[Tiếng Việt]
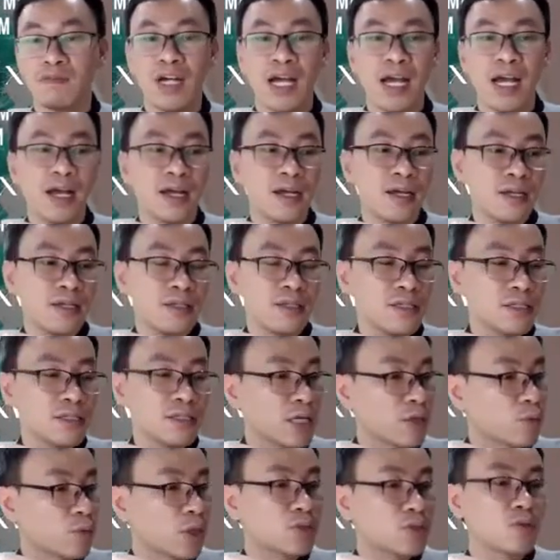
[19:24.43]
và
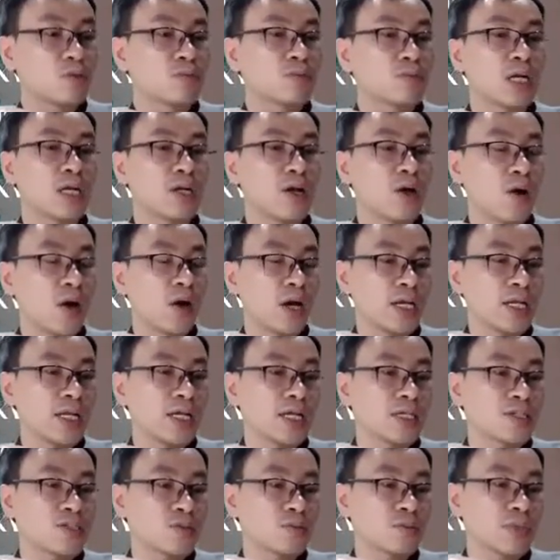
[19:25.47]
như thầy tuấn cũng đã nói
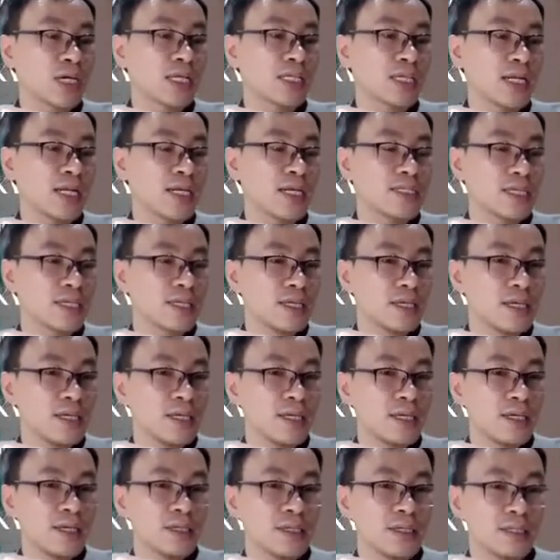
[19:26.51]
là chúng ta thấy là gì
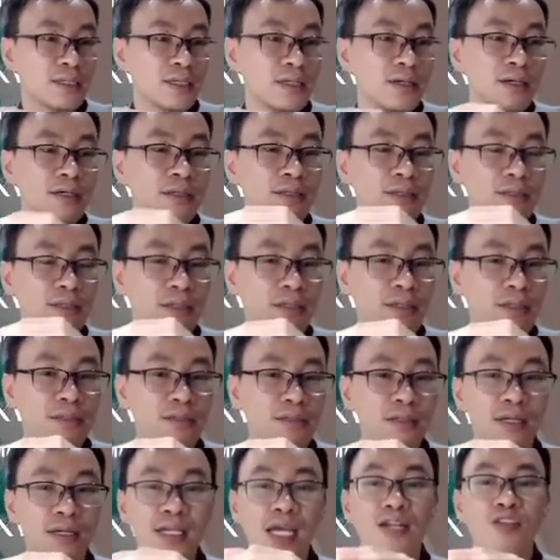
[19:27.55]
cái thương
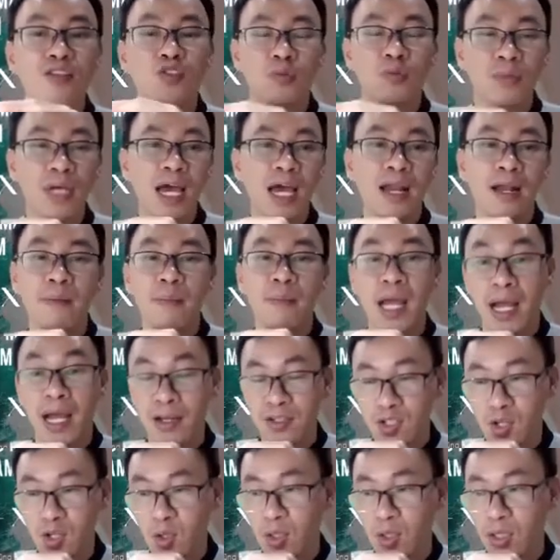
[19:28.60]
thương nhân chúng ta đã
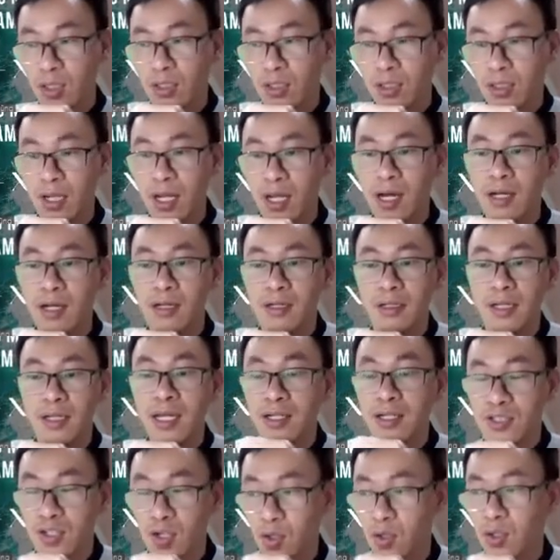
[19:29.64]
bé rồi đã
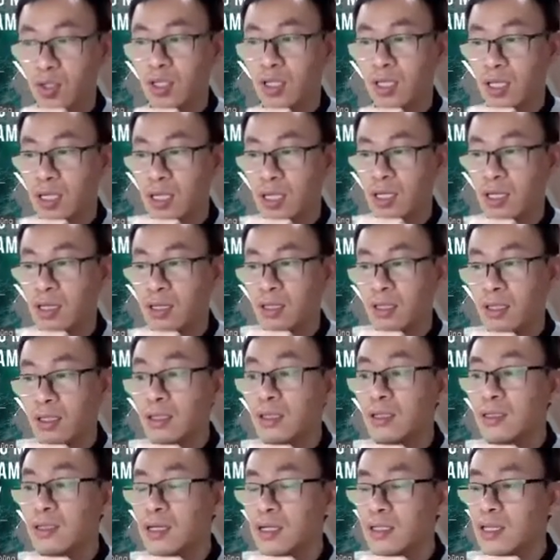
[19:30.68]
ít rồi
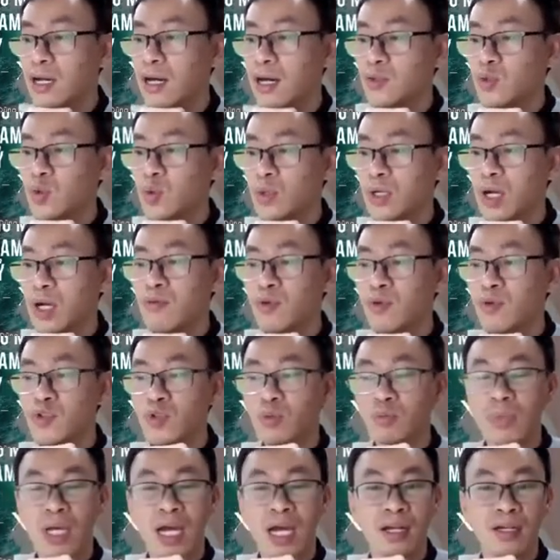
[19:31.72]
nhưng người thợ thủ công của
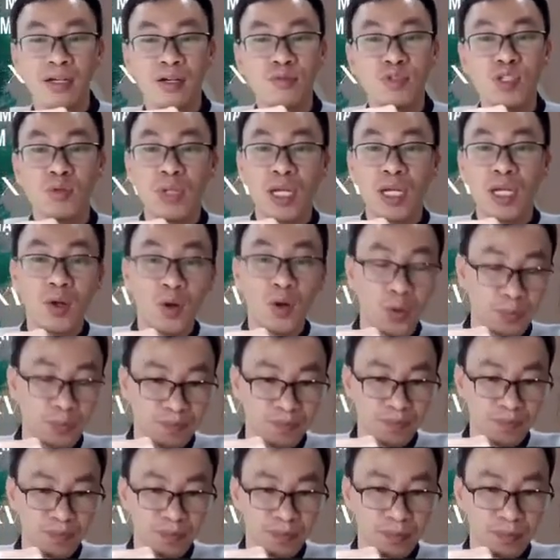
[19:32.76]
chúng ta này không chịu thay đổi